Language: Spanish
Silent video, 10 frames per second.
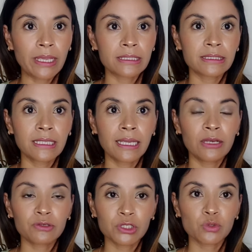este,
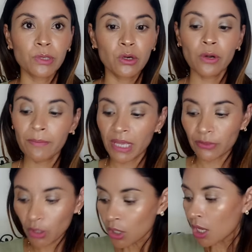nos estuvieron
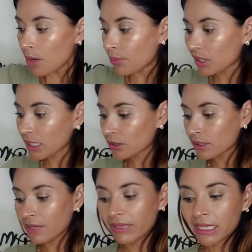enviando porque
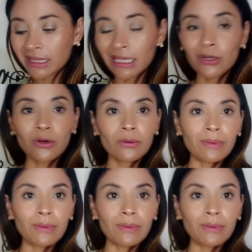todavía tengo